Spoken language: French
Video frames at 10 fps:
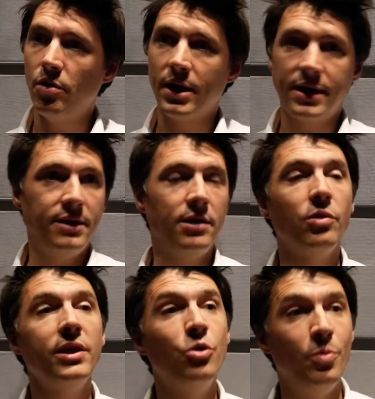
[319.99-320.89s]
dans la
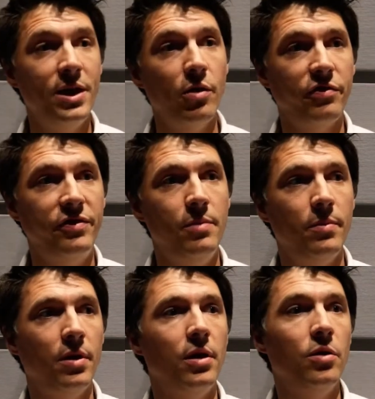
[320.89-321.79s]
catégorie de meilleur film